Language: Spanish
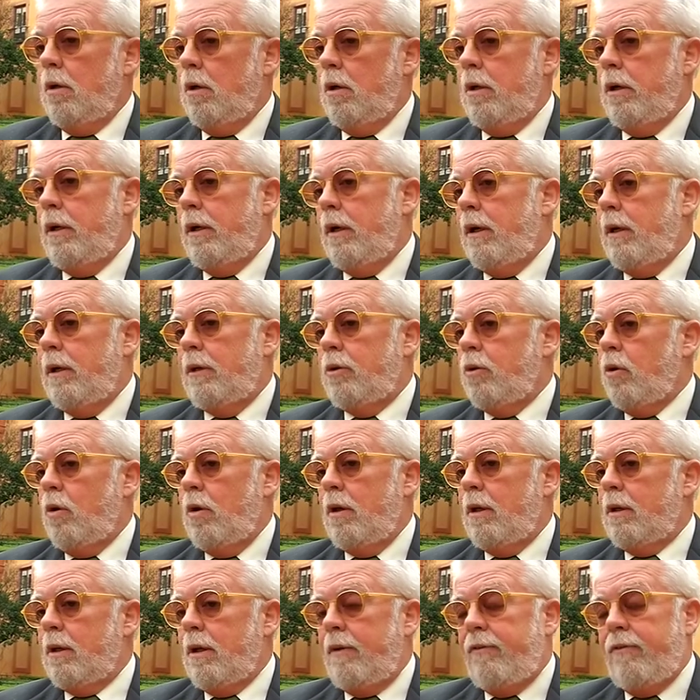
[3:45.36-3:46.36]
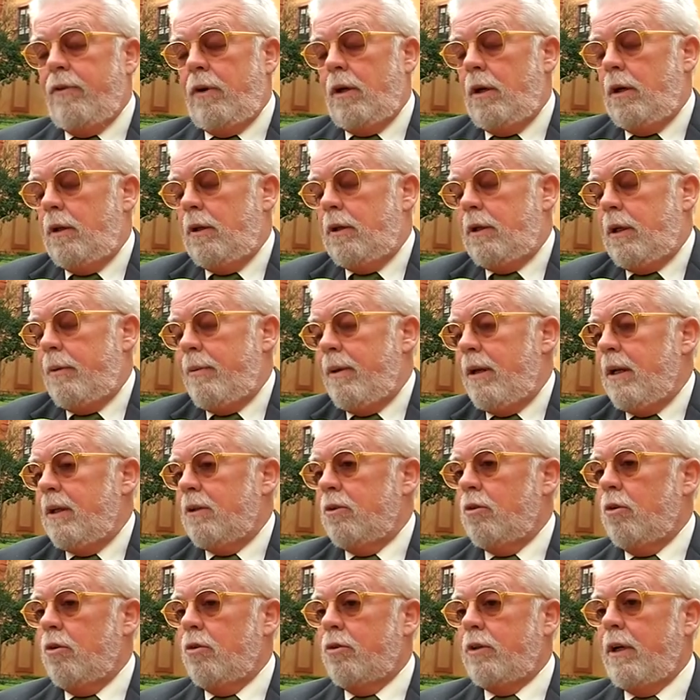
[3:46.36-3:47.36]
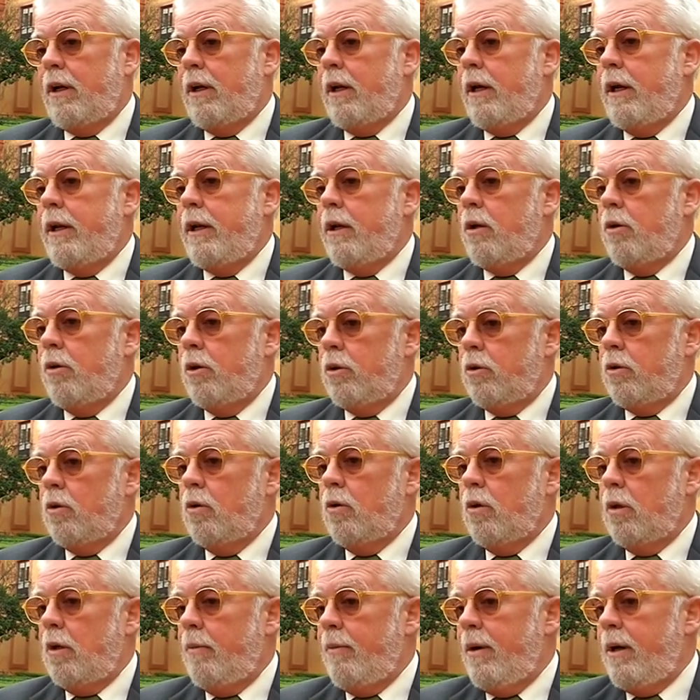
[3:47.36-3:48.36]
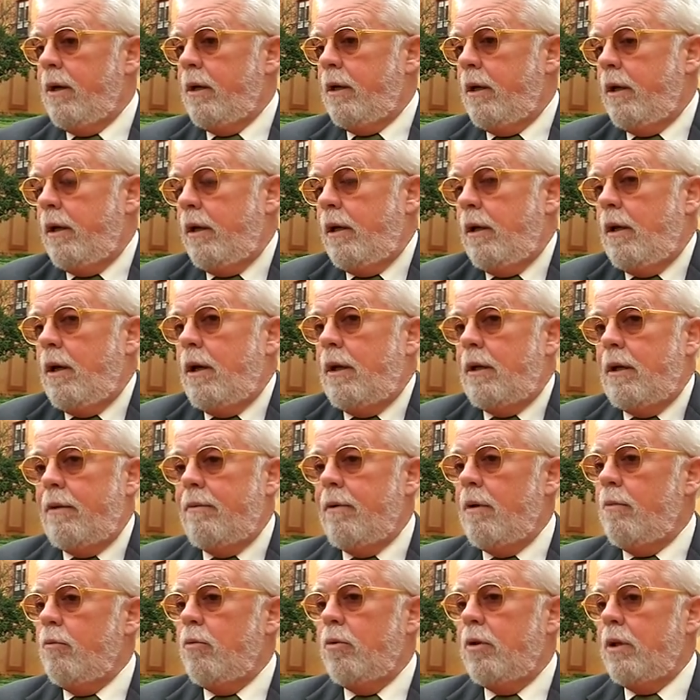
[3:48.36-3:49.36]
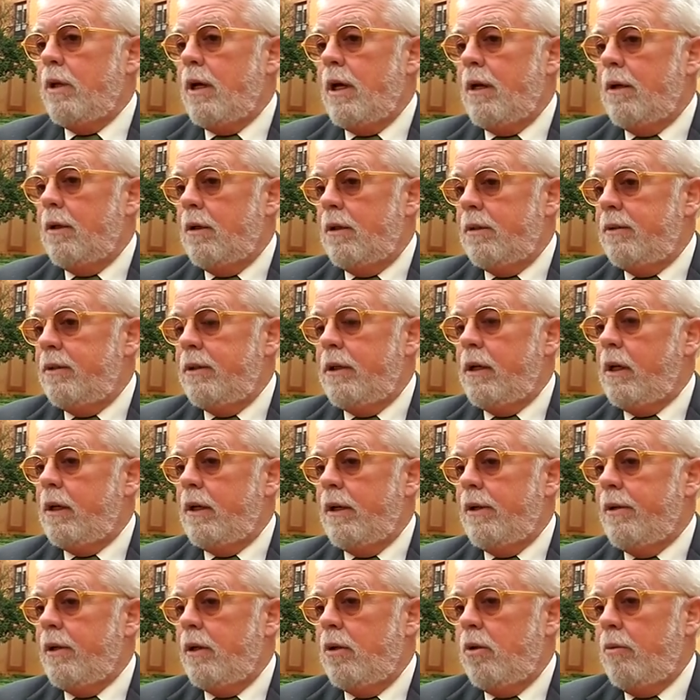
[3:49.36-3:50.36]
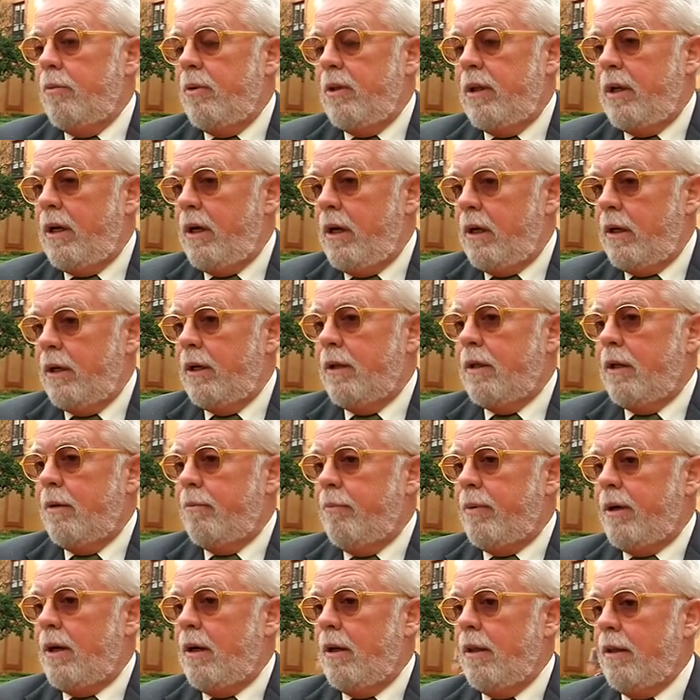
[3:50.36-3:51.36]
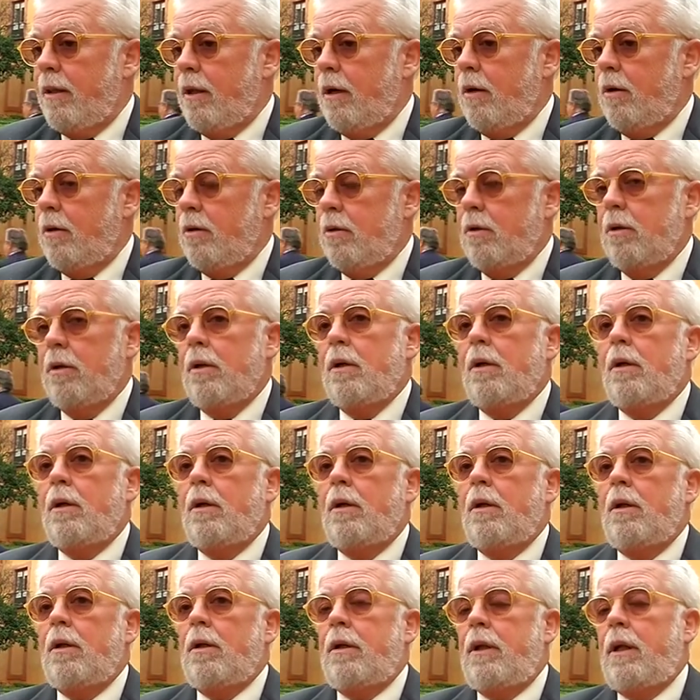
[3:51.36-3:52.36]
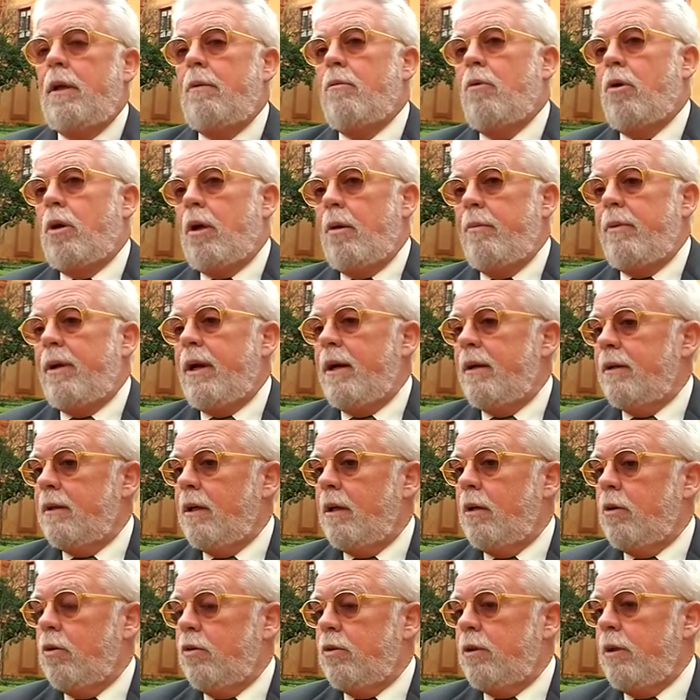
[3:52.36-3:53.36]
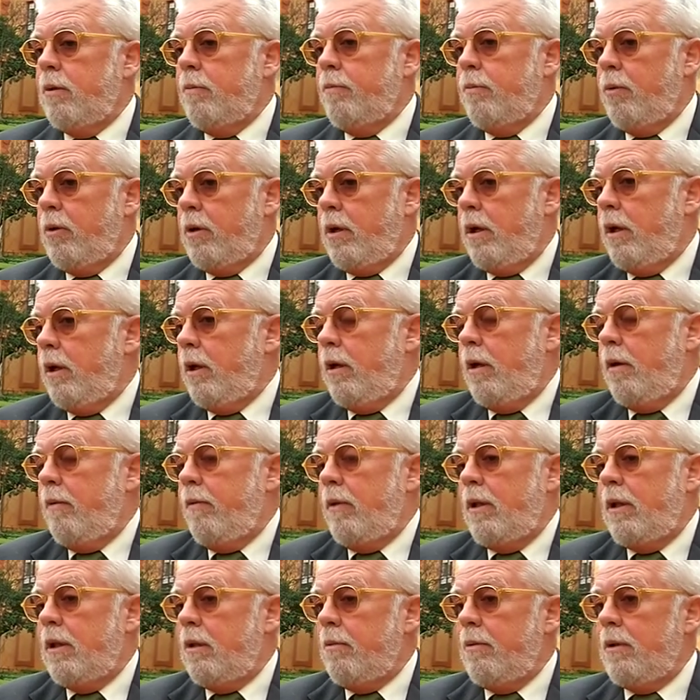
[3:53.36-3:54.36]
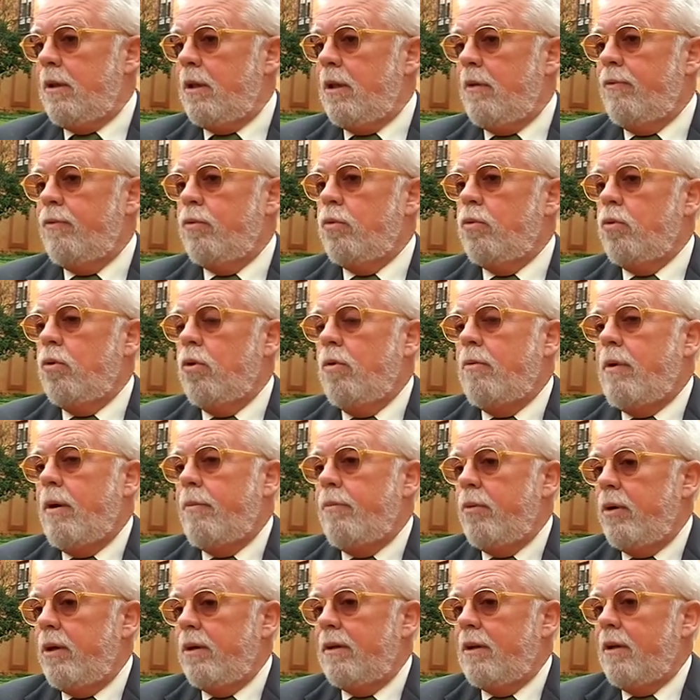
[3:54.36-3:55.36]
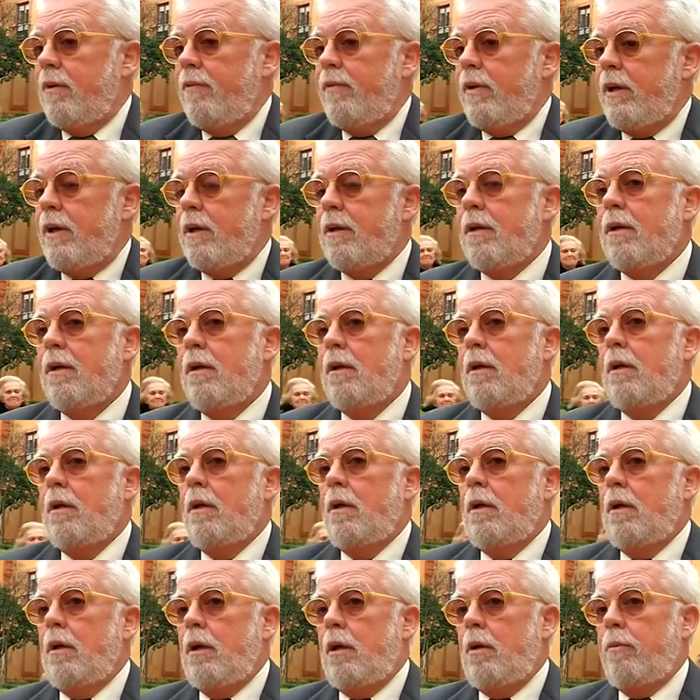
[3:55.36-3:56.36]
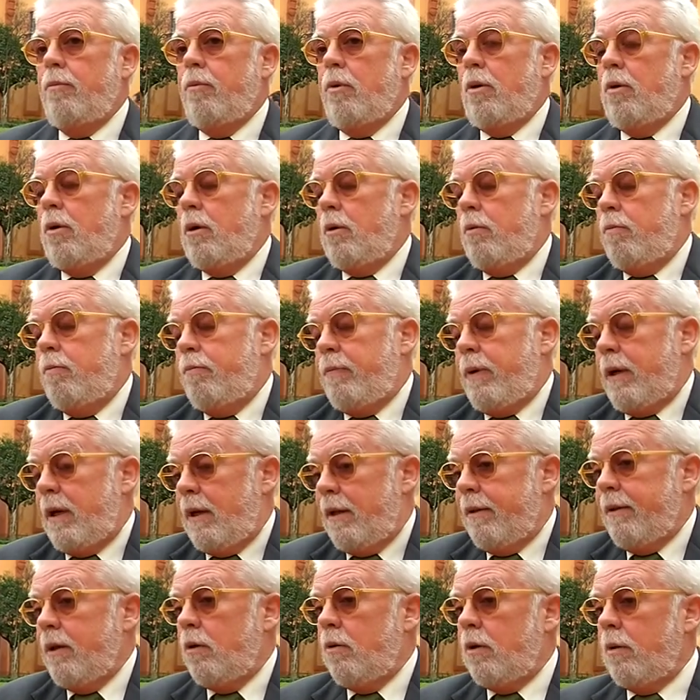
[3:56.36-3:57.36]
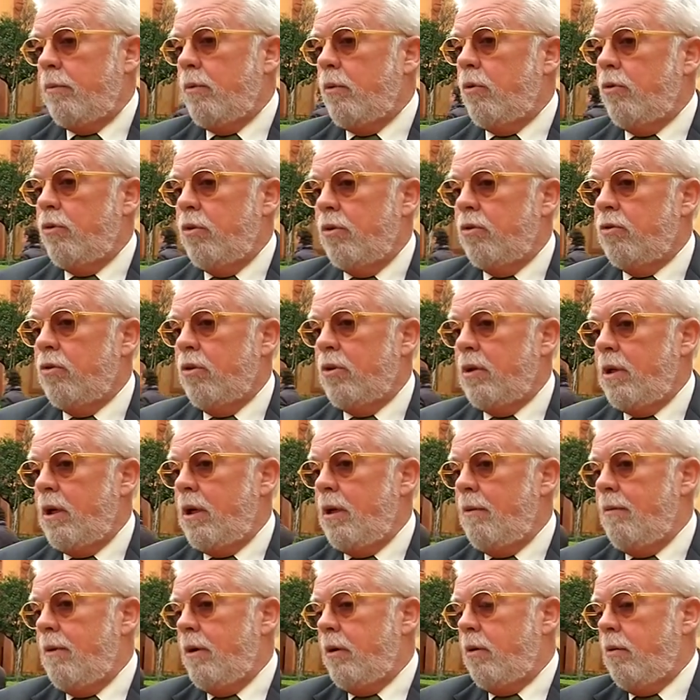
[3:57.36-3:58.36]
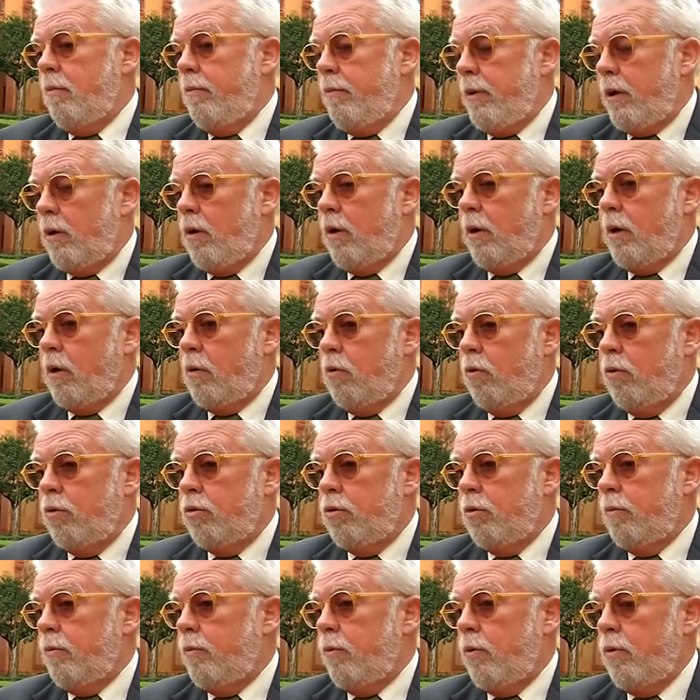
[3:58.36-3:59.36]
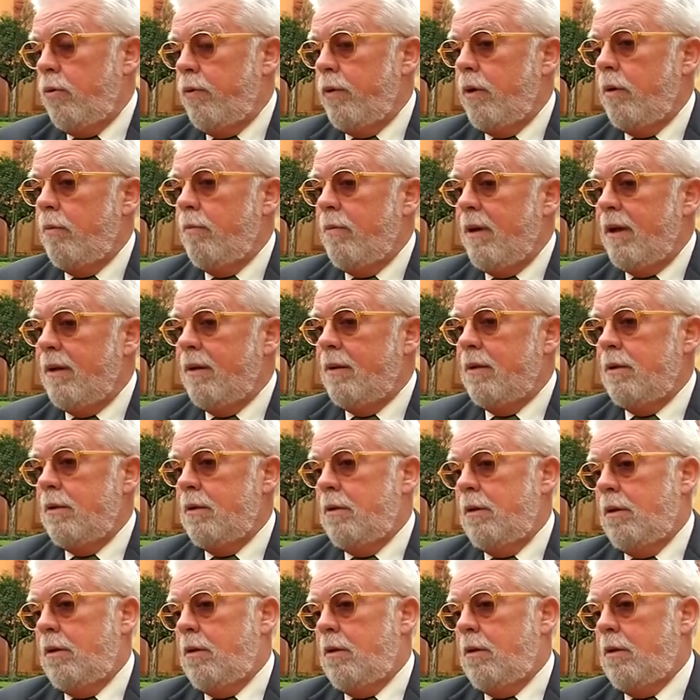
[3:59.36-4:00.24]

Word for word: eh, todo el tema de los transgénicos y todo lo demás, que a nivel mundial sigue creciendo mientras aquí están paralizados. ¿no? Tenemos que mirar estas cosas porque evidentemente el futuro va por estas vías para hacer una producción sostenible, con menos recursos, producir más,